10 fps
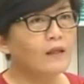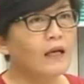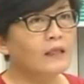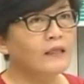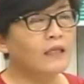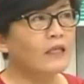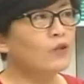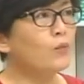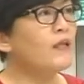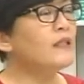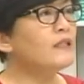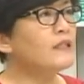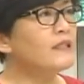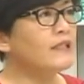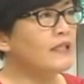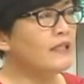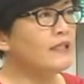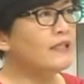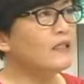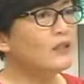那现在就变成这个争
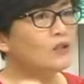议，